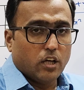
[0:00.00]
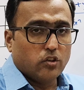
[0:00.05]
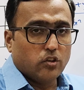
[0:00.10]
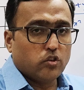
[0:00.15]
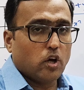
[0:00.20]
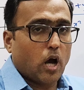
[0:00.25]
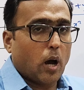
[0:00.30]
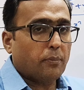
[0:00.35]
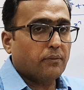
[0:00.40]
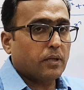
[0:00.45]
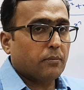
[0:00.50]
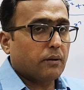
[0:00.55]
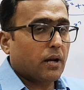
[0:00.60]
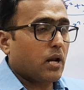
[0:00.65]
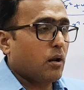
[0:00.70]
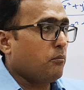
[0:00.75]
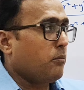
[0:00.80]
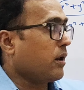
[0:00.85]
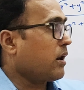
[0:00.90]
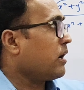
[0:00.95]
जो आप चैप्टर
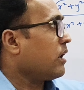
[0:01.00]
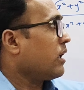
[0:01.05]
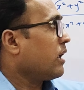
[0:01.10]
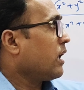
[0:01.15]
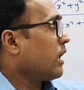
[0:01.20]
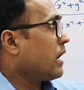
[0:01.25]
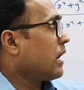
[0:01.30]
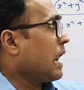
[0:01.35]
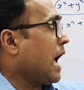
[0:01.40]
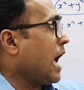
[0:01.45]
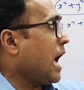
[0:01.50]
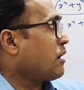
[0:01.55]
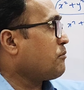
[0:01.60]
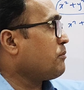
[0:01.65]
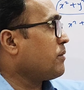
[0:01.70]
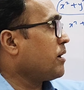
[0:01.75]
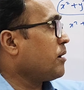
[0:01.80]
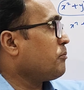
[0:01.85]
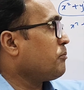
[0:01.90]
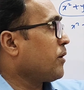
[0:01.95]
नंबर नाइन
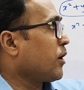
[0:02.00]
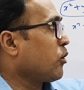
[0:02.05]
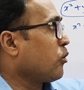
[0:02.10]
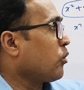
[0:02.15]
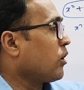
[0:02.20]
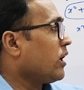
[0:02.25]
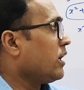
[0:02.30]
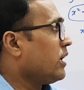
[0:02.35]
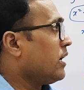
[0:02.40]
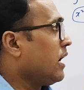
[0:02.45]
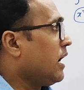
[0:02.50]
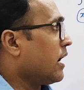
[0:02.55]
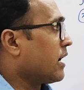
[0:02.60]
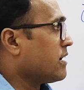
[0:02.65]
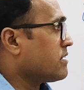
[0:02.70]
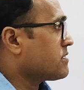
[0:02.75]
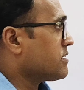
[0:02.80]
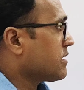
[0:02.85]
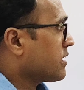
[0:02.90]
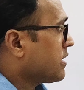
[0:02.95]
में पढ़ोगे आगे
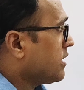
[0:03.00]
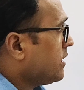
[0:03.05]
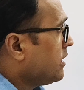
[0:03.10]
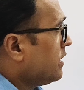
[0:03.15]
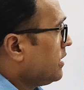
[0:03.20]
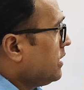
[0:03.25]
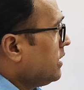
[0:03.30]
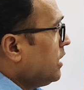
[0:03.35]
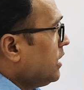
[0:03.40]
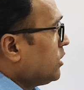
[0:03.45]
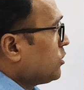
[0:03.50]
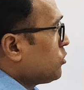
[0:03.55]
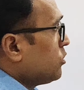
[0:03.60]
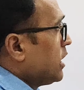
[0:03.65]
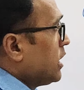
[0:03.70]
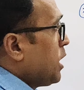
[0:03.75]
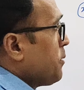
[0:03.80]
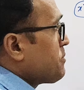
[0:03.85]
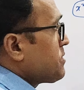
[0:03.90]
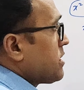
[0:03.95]
चल के तो
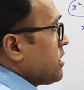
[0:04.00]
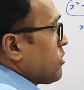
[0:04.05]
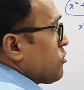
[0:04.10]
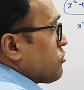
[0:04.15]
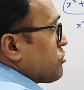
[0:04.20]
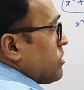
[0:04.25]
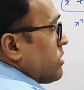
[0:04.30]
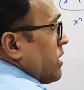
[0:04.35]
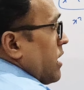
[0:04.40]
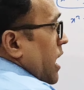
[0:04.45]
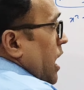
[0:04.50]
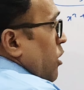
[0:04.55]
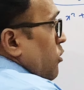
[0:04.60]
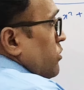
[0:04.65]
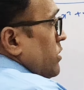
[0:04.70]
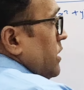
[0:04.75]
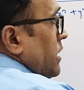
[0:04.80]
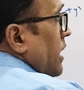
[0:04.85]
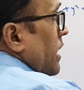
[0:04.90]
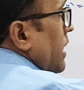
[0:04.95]
इलिप्स की इक्वेशन क्या
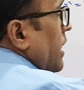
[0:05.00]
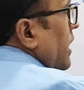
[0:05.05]
होती